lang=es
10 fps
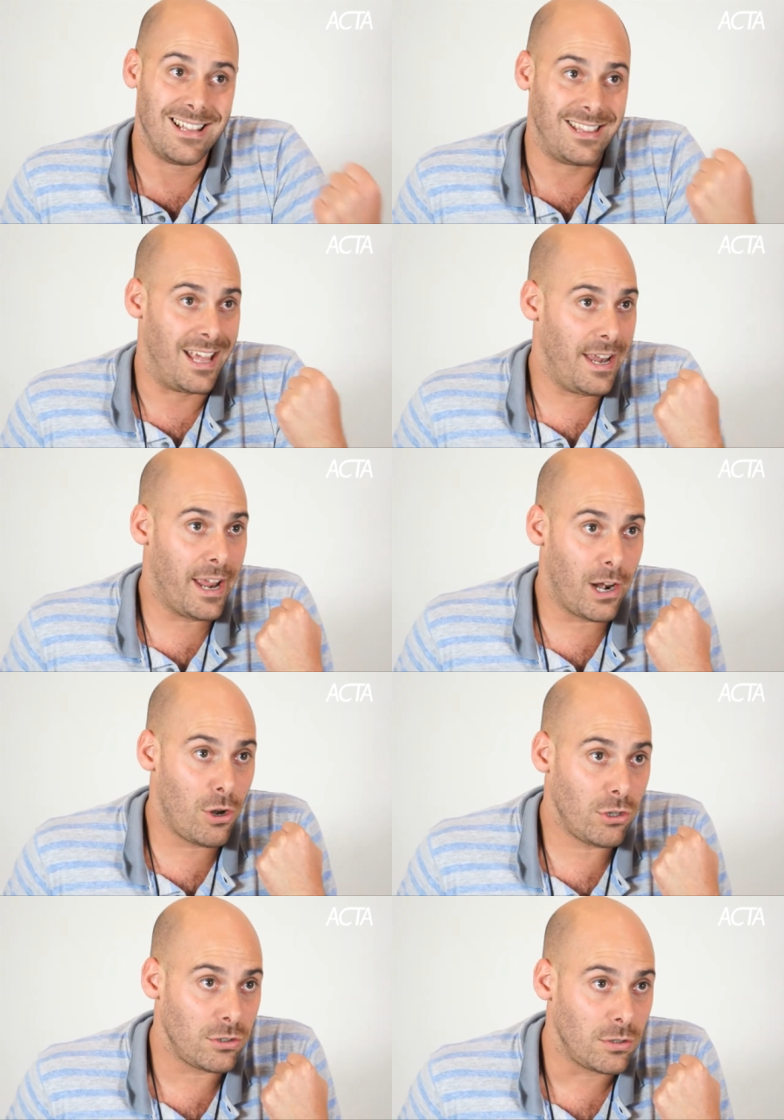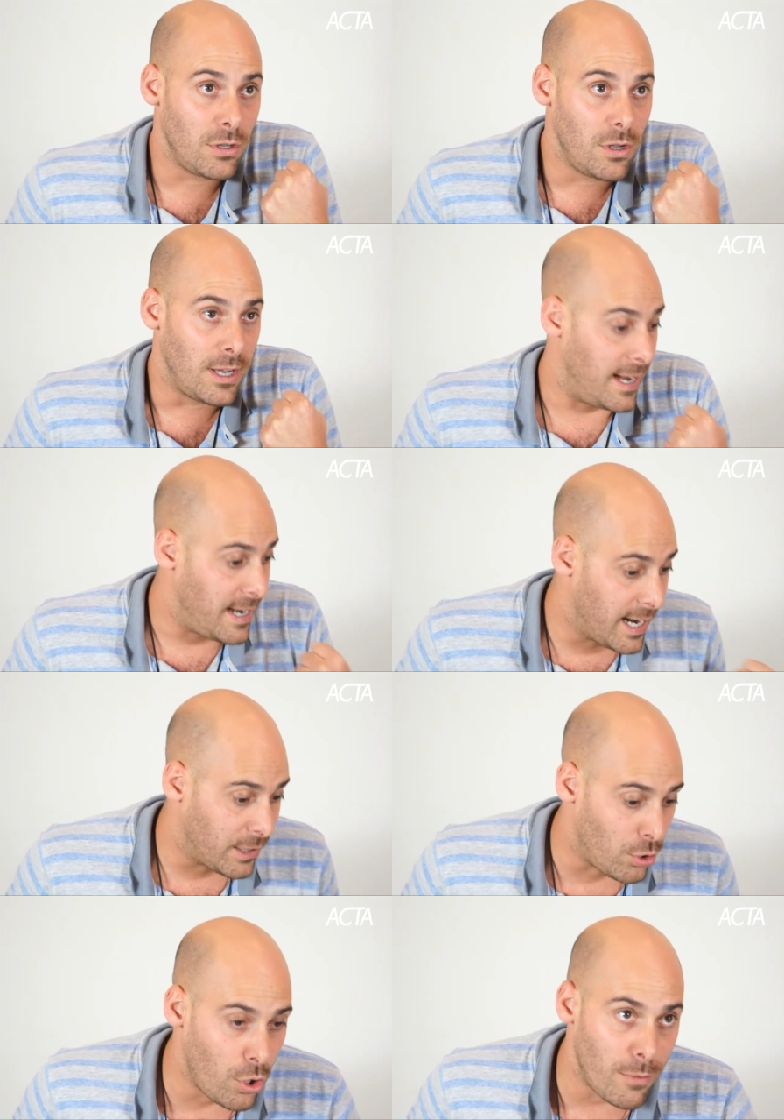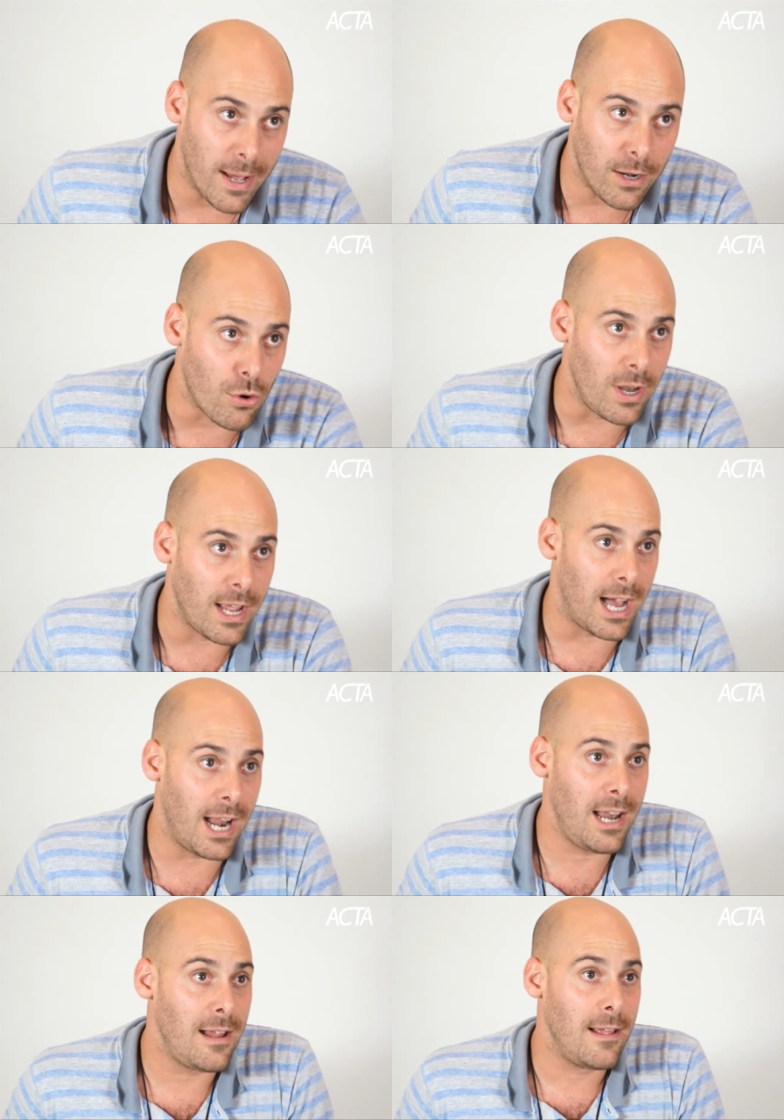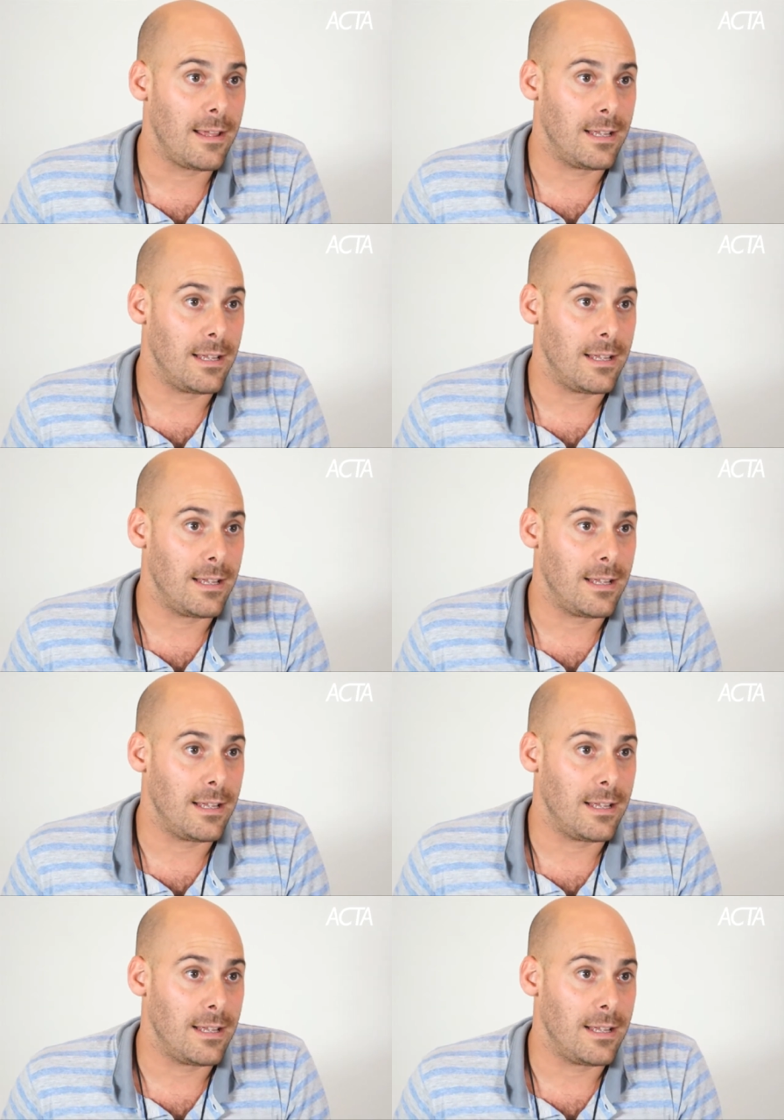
tenerlos, generar todo el marco legal,